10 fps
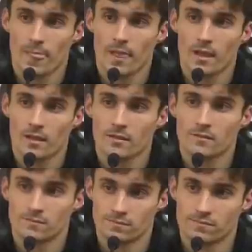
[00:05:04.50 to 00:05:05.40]
e Foggia
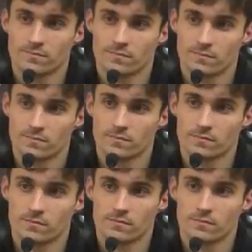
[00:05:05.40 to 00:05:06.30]
Calciomania.
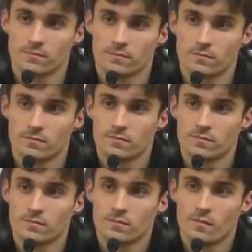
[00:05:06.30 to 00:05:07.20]
Cosa pensi del
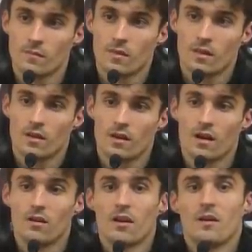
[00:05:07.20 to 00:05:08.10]
mister?
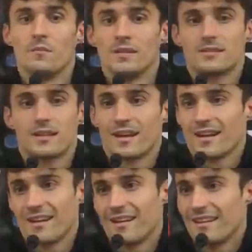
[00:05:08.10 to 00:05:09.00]
Allora, il mister
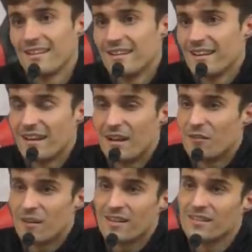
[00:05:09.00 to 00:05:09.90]
è,
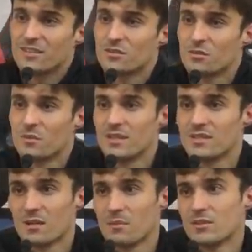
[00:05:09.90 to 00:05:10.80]
un grandissimo
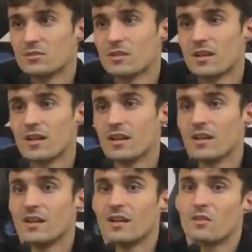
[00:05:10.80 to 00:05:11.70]
mister, penso
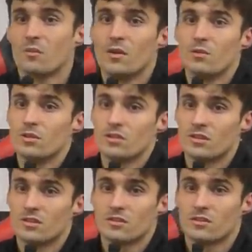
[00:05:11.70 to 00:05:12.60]
che come lui ce
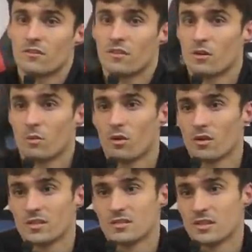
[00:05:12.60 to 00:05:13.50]
ne siano davvero
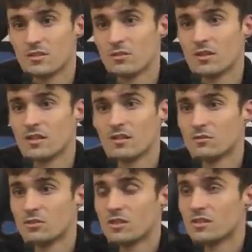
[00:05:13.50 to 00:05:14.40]
pochi se non,
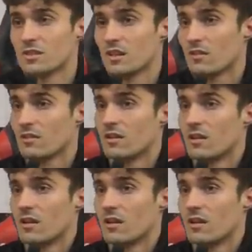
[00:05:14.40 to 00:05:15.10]
non ce ne siano